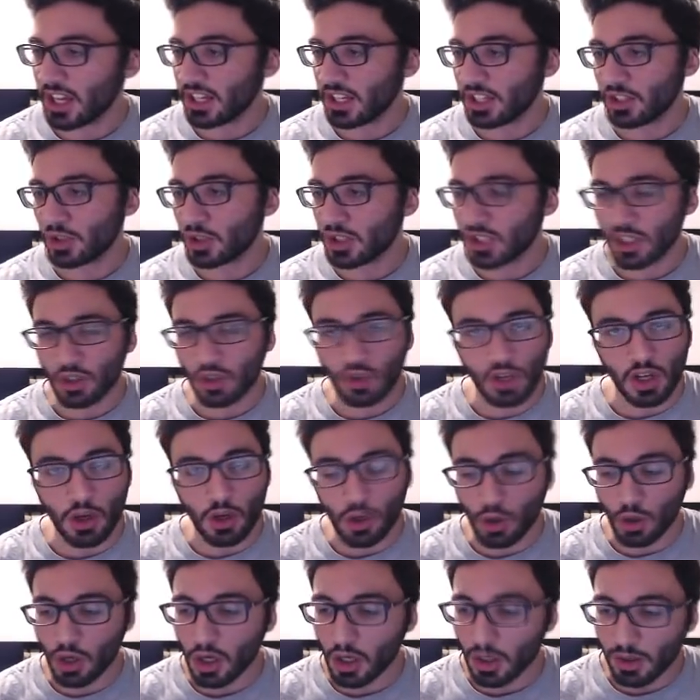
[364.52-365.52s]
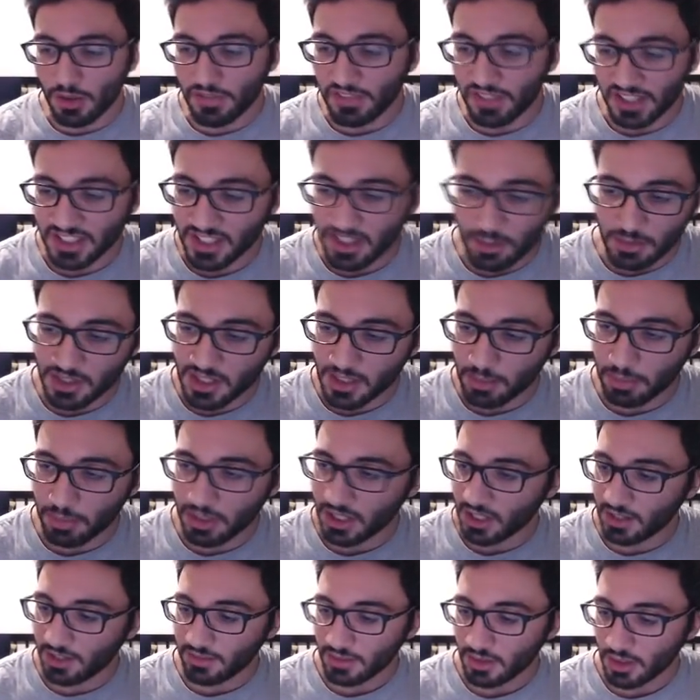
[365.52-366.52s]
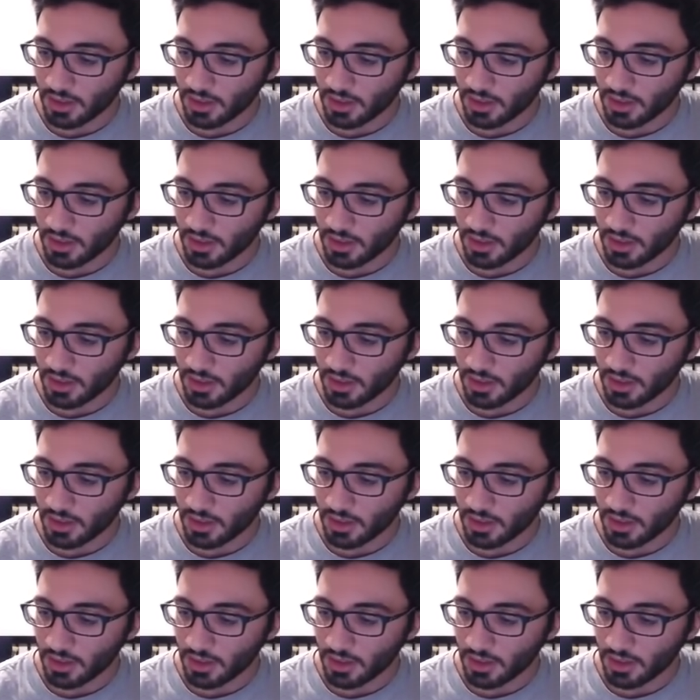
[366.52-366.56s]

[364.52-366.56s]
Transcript: eh, je sais que je suis un gogol de faire ça, mais c'est pas grave.